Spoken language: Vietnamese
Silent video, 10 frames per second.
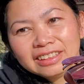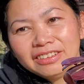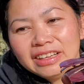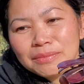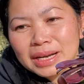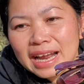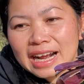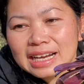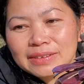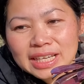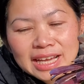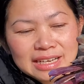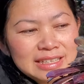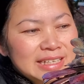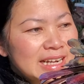cười tươi nhưng mà nắng lắm cả
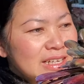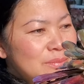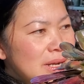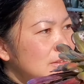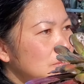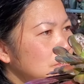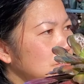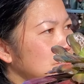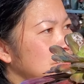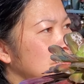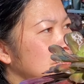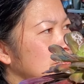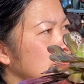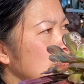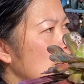nhà ơi nắng vô mắt liền
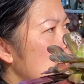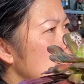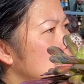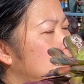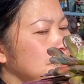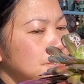rồi